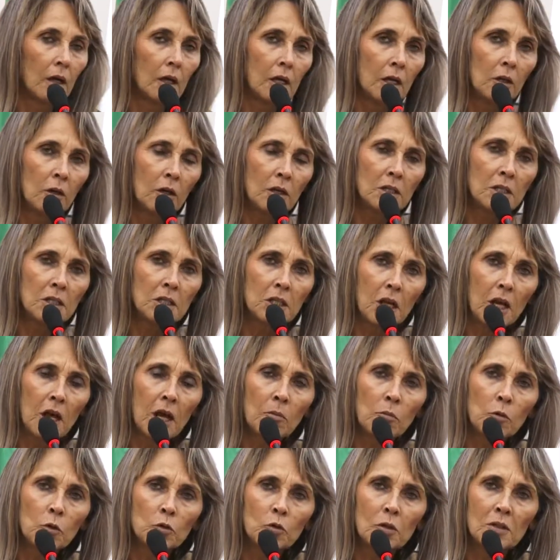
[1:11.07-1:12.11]
E nós
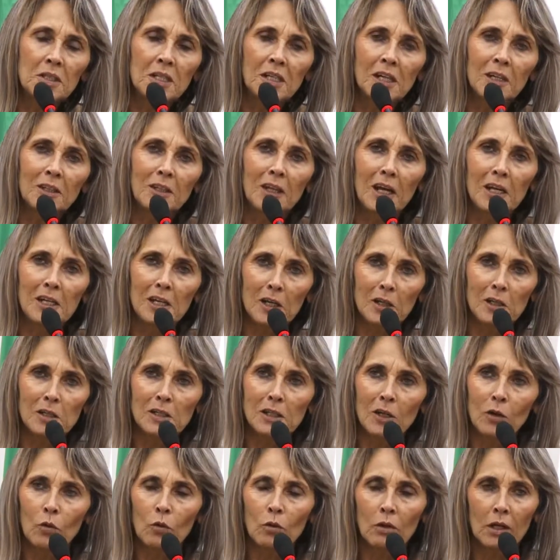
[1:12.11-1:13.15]
temos uma Secretaria de
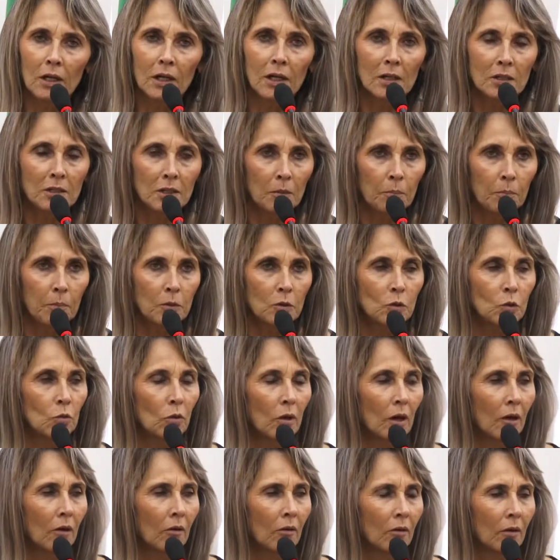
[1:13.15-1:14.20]
Segurança,
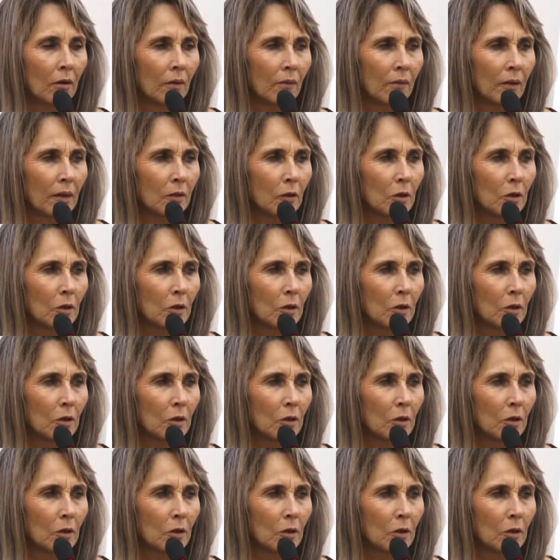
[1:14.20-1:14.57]
pessoal.